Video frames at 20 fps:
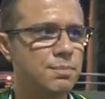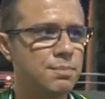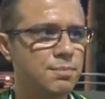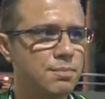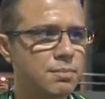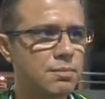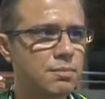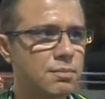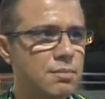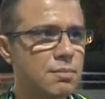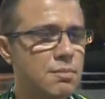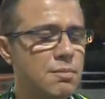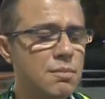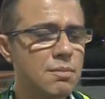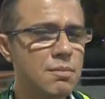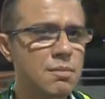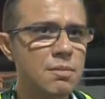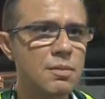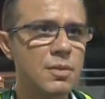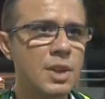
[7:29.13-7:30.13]
Neler söylersiniz
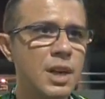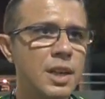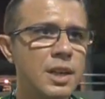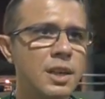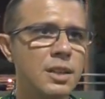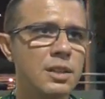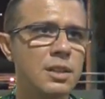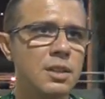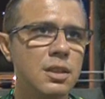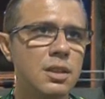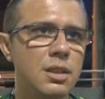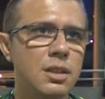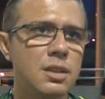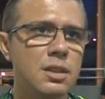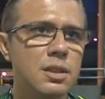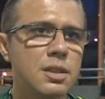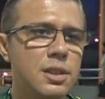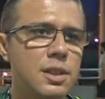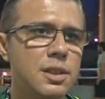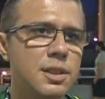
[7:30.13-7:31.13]
Bursa Spor için? Yani
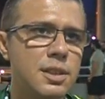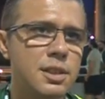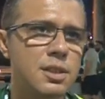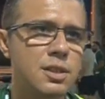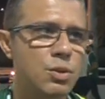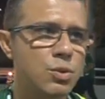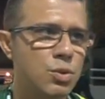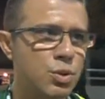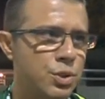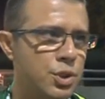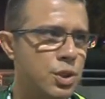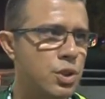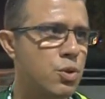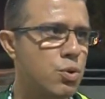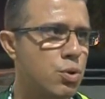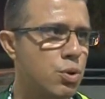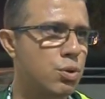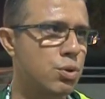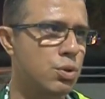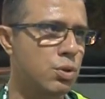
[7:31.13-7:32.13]
e, kalitesini ortaya
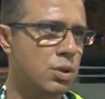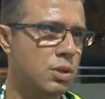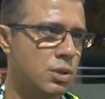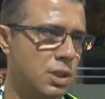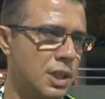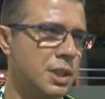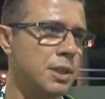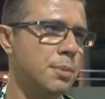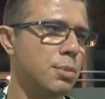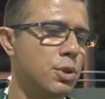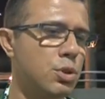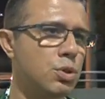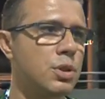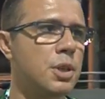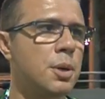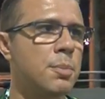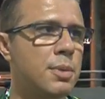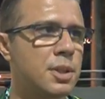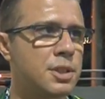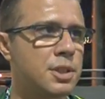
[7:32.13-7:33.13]
koydu. Hani
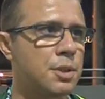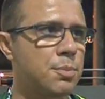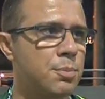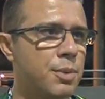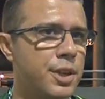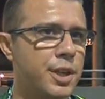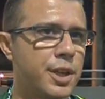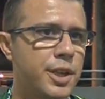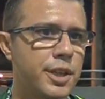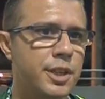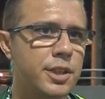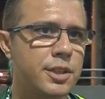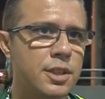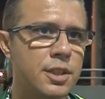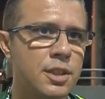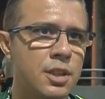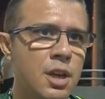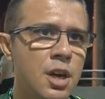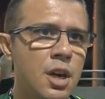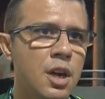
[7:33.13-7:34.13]
Badu'dan bahsetmek
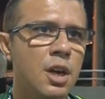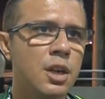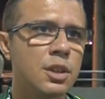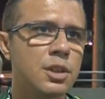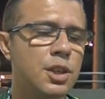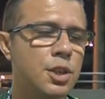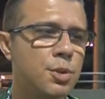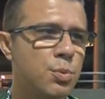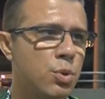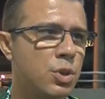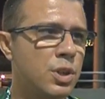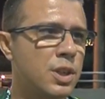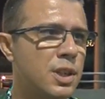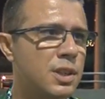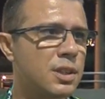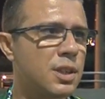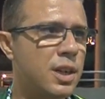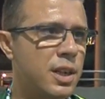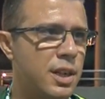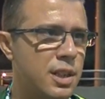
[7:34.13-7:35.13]
gerekirse. Takım
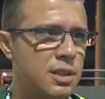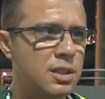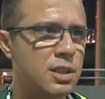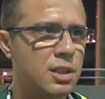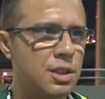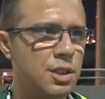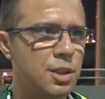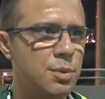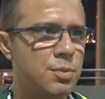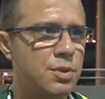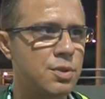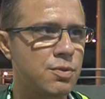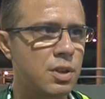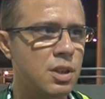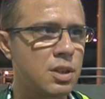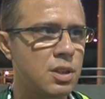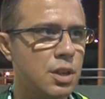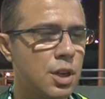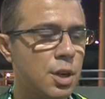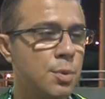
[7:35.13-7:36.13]
olarak daha eksiklerimiz
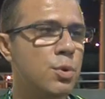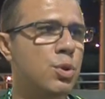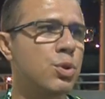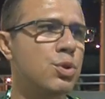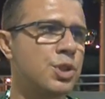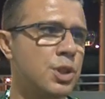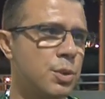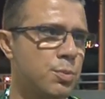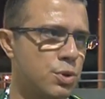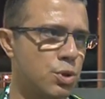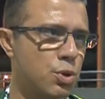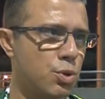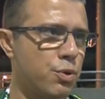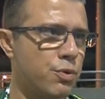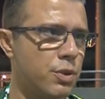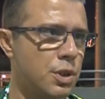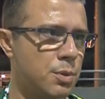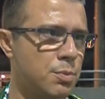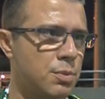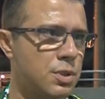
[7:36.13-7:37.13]
var ama hocamıza
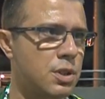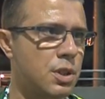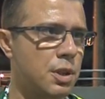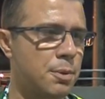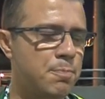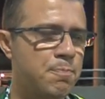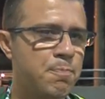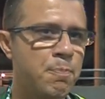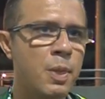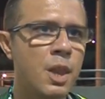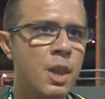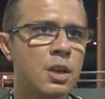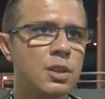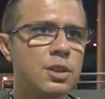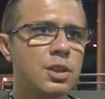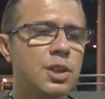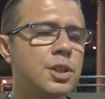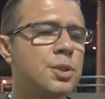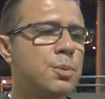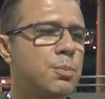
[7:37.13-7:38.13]
güvenimiz tam.
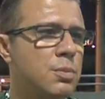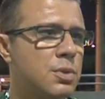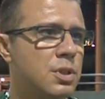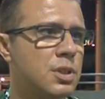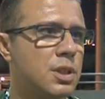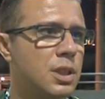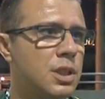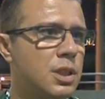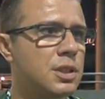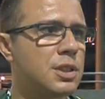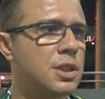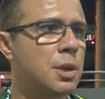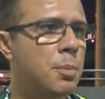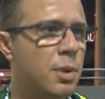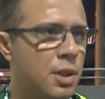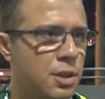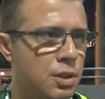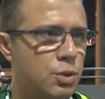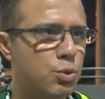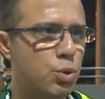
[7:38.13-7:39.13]
Takımımız da
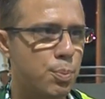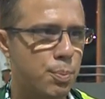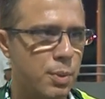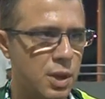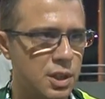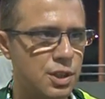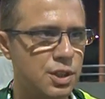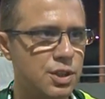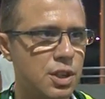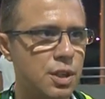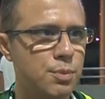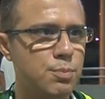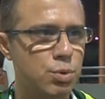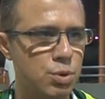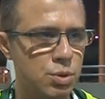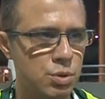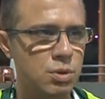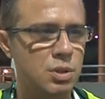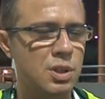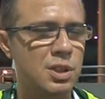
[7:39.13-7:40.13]
zamanla toparlayacak.
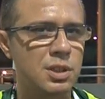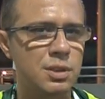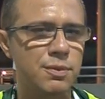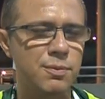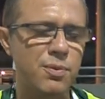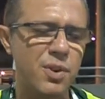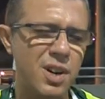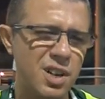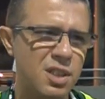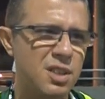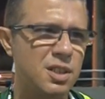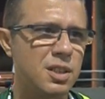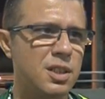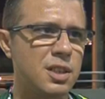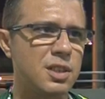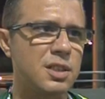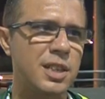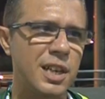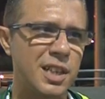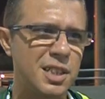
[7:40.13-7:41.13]
Bunu hani
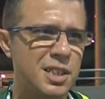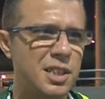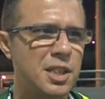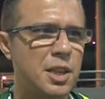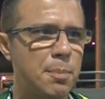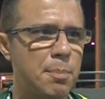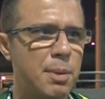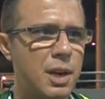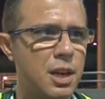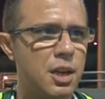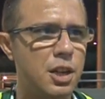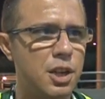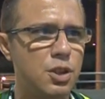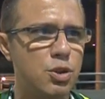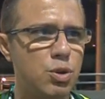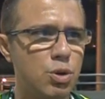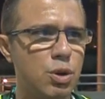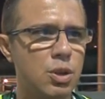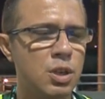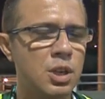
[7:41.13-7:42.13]
farkındayız. Kendini de belli
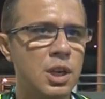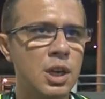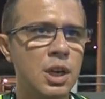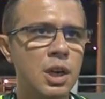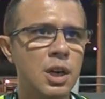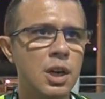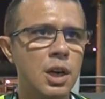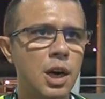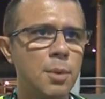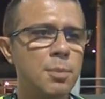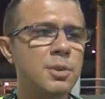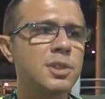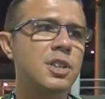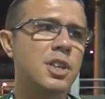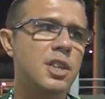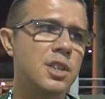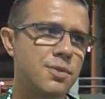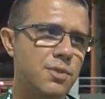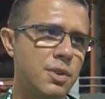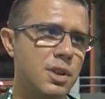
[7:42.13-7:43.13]
ediyor. Ama
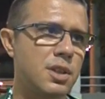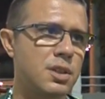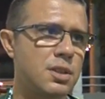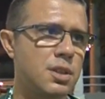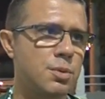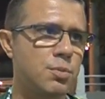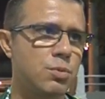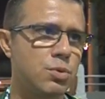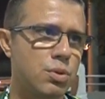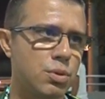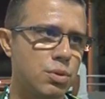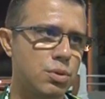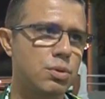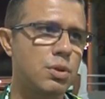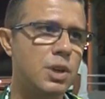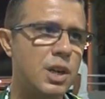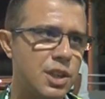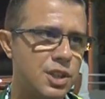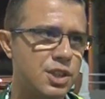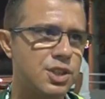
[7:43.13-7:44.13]
transfer eksiğimiz
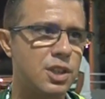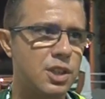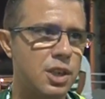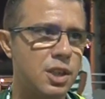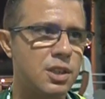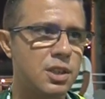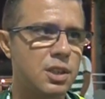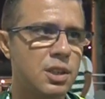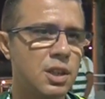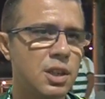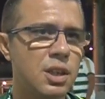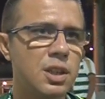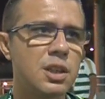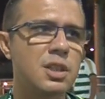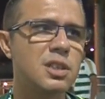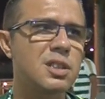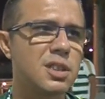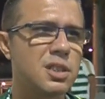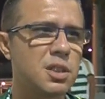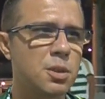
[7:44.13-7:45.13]
oldu aşikar.
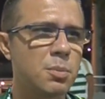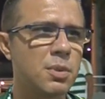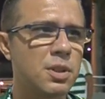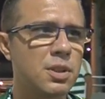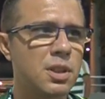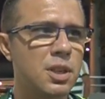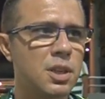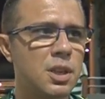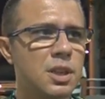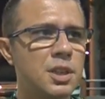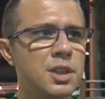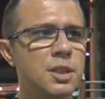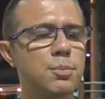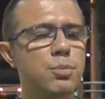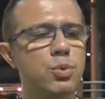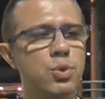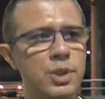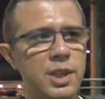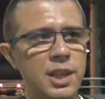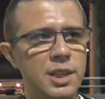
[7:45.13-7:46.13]
Kısa zamanda hani
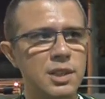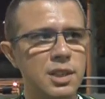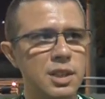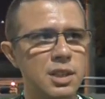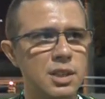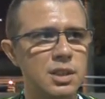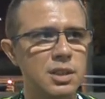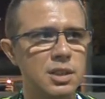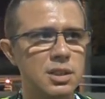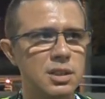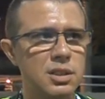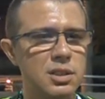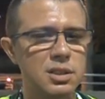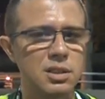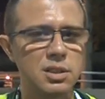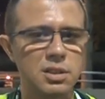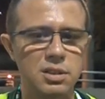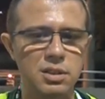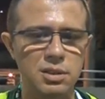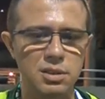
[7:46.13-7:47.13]
bunlar da e,
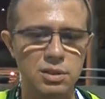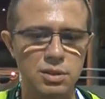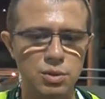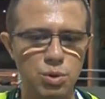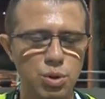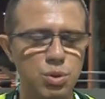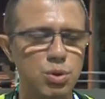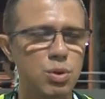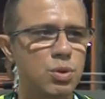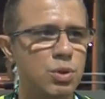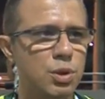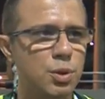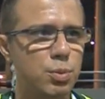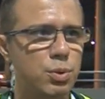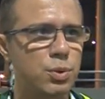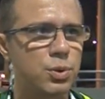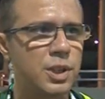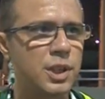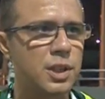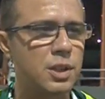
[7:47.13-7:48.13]
göz önünde
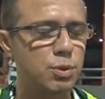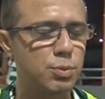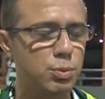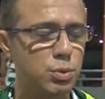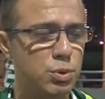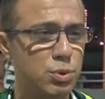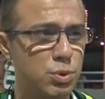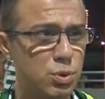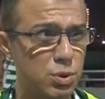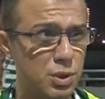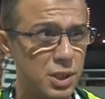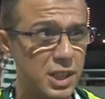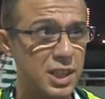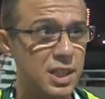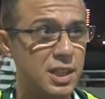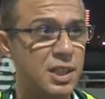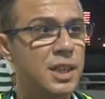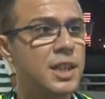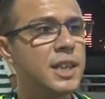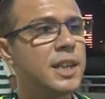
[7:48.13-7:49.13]
bulunarak,
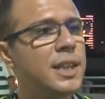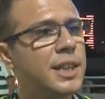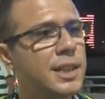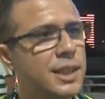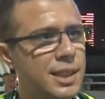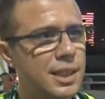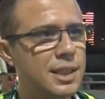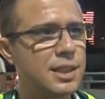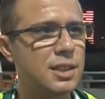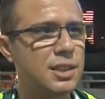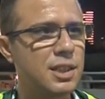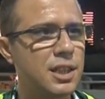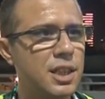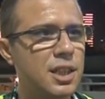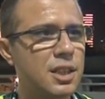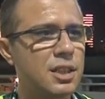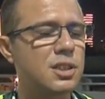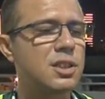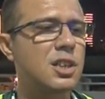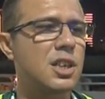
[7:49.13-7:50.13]
bulundurularak
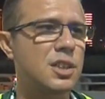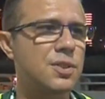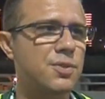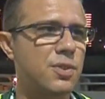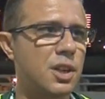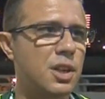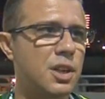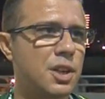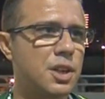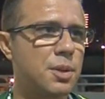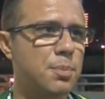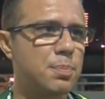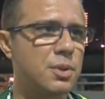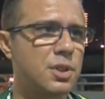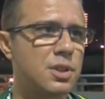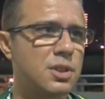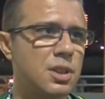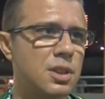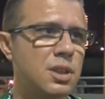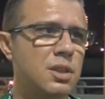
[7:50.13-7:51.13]
gerekli transferler
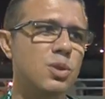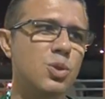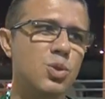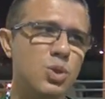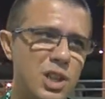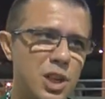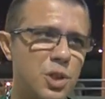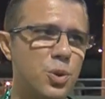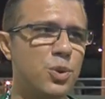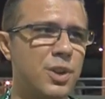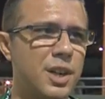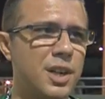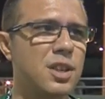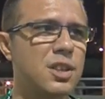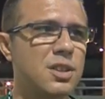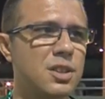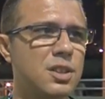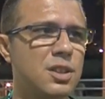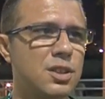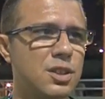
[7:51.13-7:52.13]
yapılırsa güzel günler
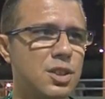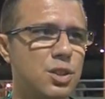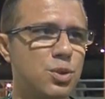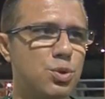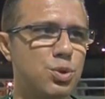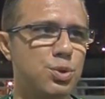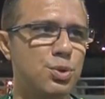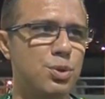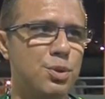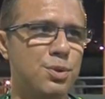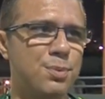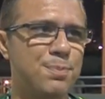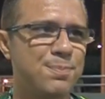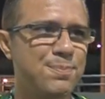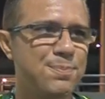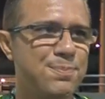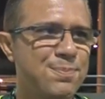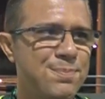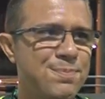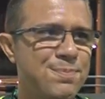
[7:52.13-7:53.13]
yakında diye düşünüyorum.